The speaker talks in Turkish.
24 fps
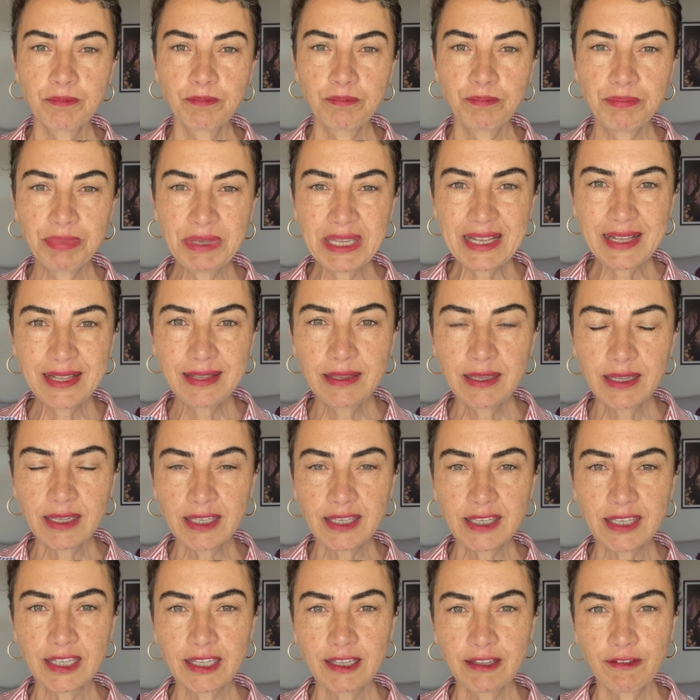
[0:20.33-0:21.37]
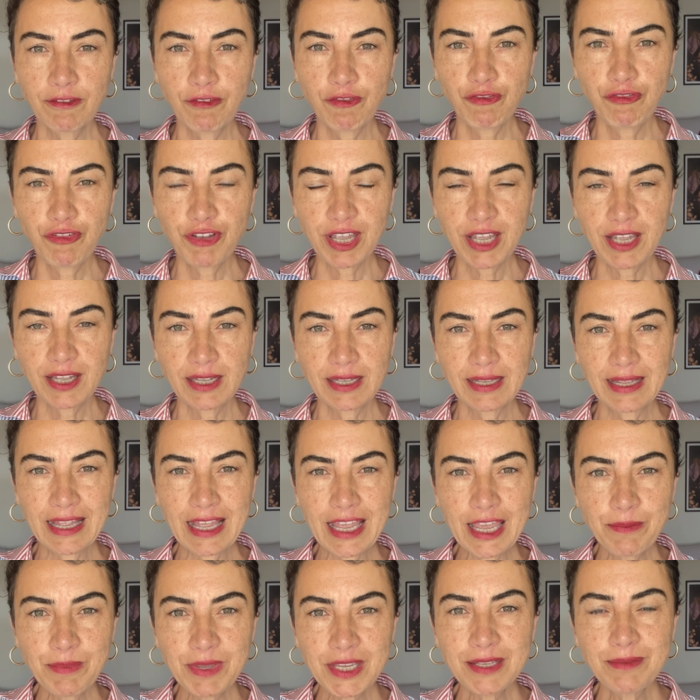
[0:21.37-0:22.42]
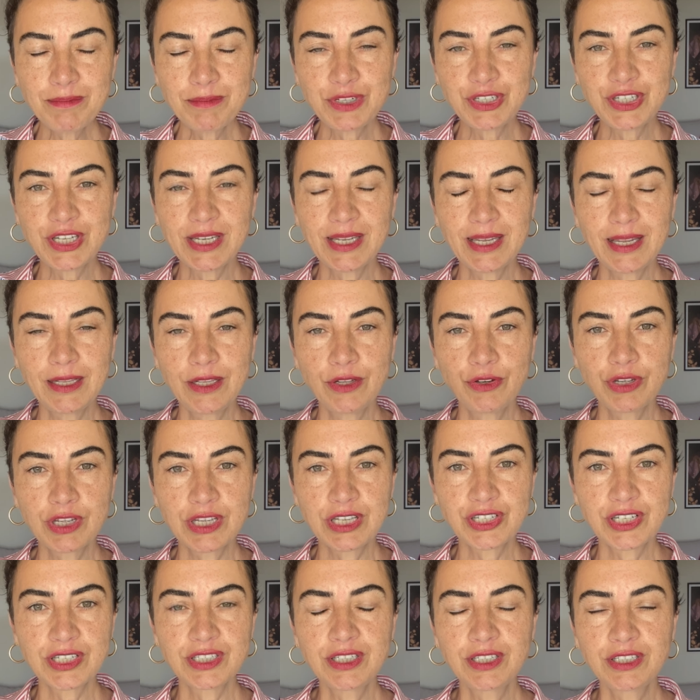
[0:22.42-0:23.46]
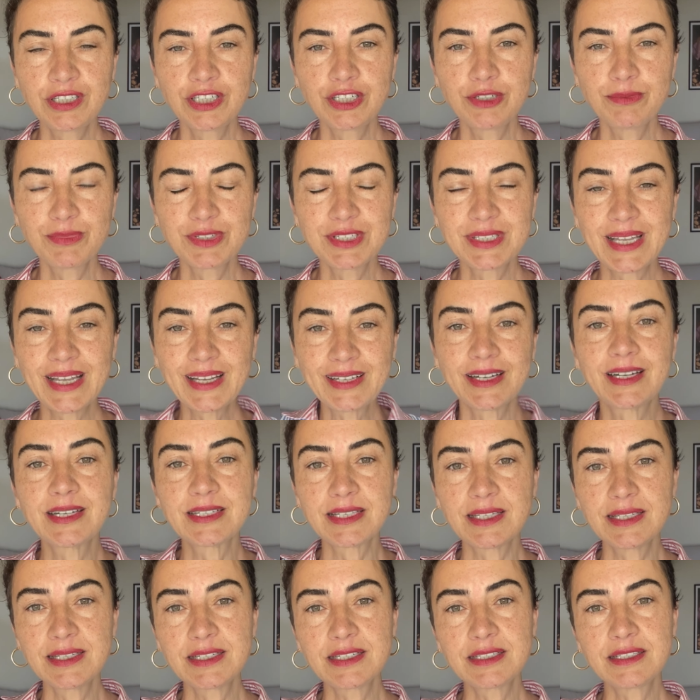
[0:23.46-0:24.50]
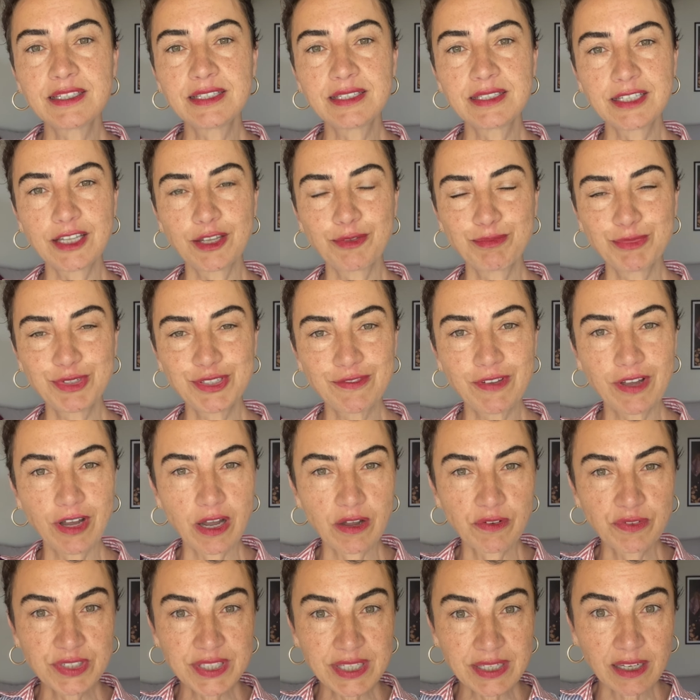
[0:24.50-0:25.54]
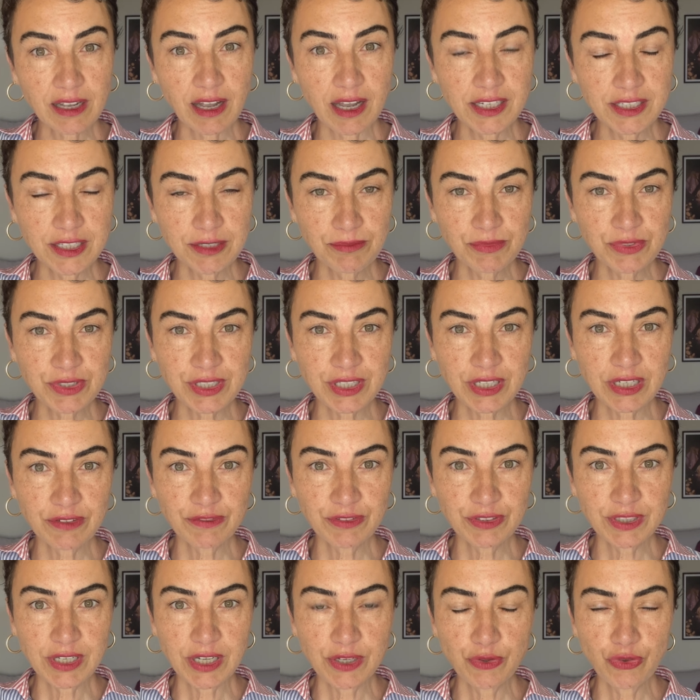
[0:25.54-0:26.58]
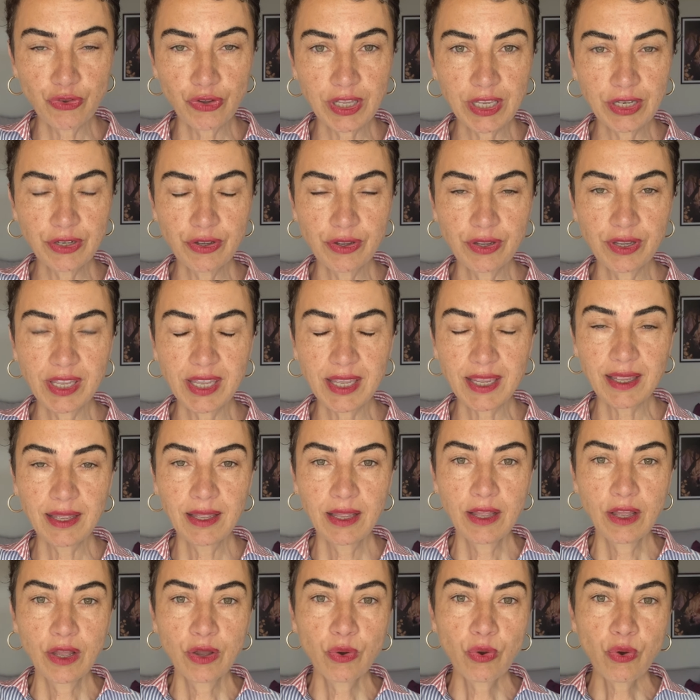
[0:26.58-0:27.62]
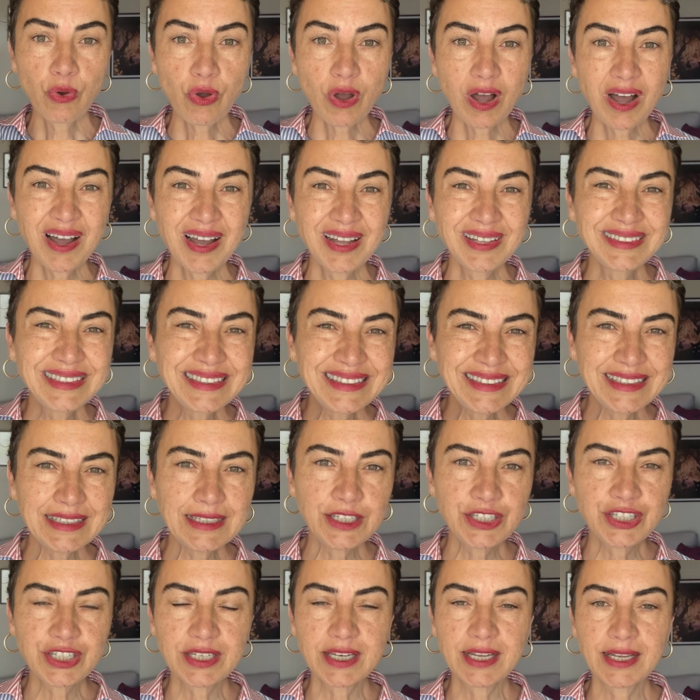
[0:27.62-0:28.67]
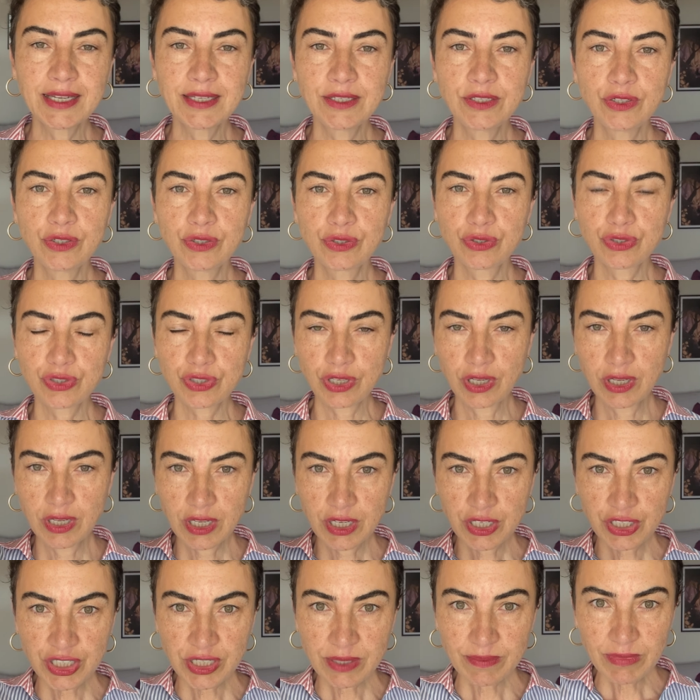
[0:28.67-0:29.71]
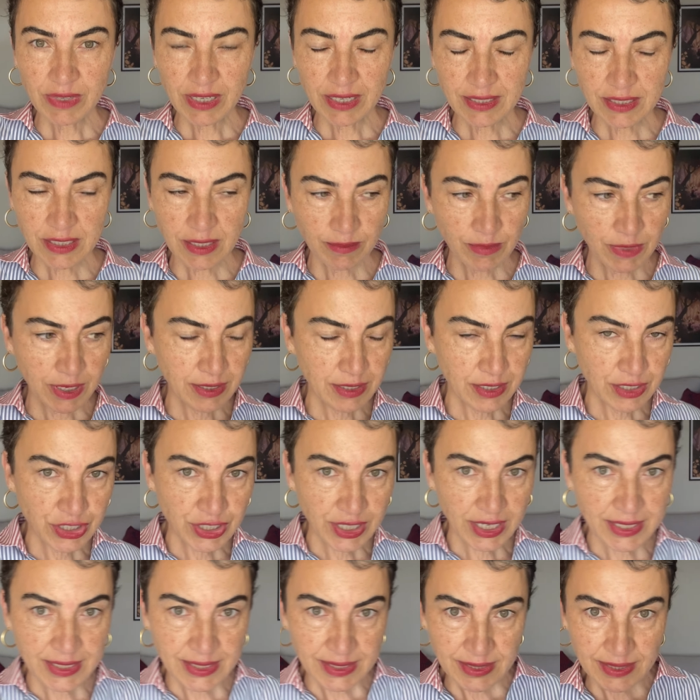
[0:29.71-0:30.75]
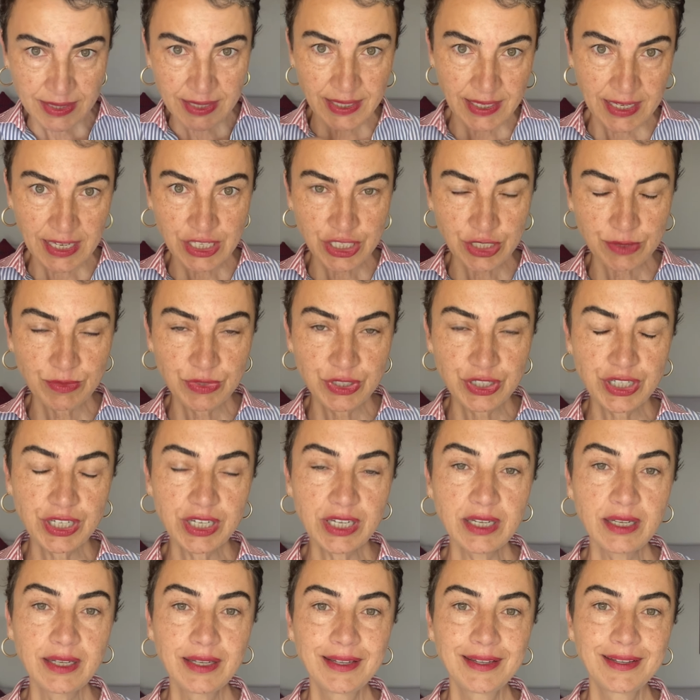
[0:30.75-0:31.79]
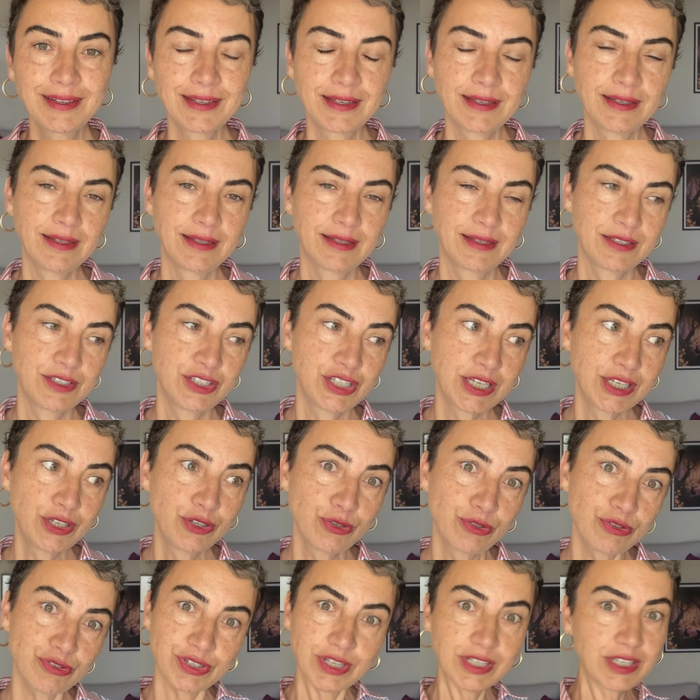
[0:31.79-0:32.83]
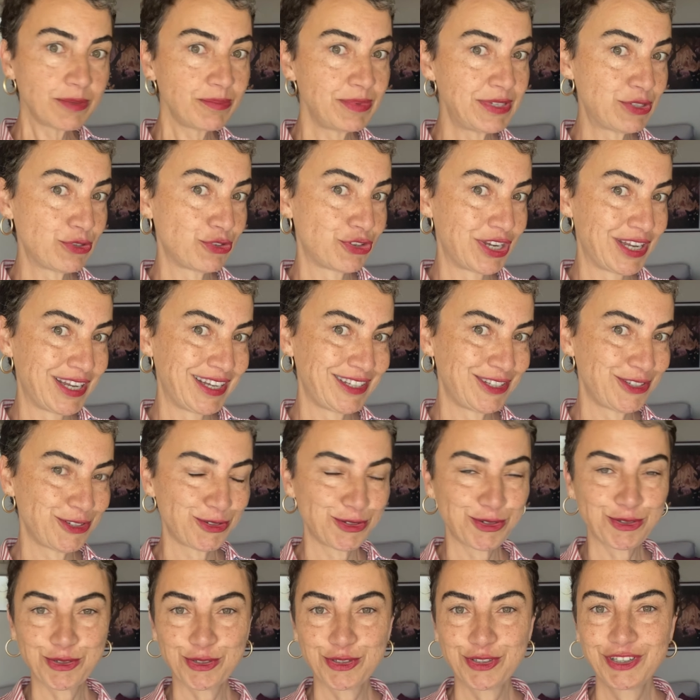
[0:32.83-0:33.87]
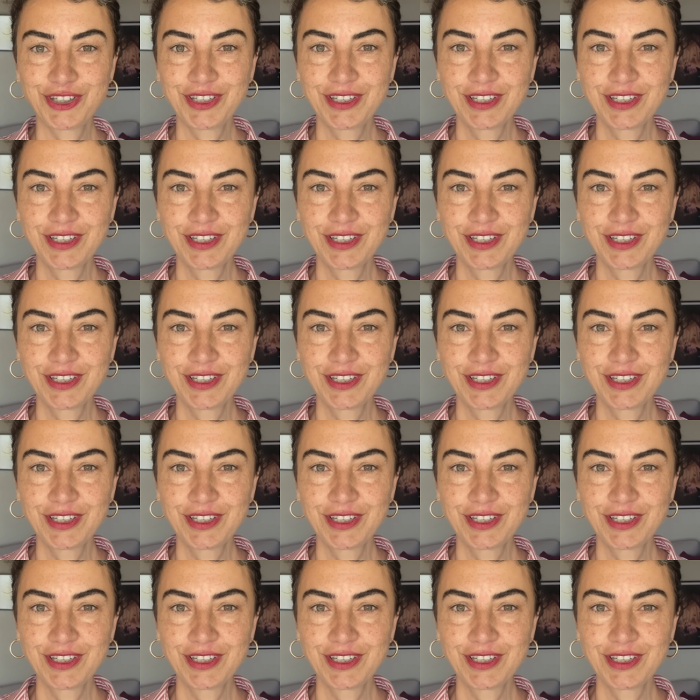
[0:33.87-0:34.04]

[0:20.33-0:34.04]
bildik ve emin bir şekilde o yaşadıklarımız tekrar sinir sistemimiz ve hafıza kaydımız tarafından yükleniyor ki o anın içine gidiyoruz şimdiki zamanın içerisinde geçmişi çekiyoruz ya da biz oraya gidiyoruz.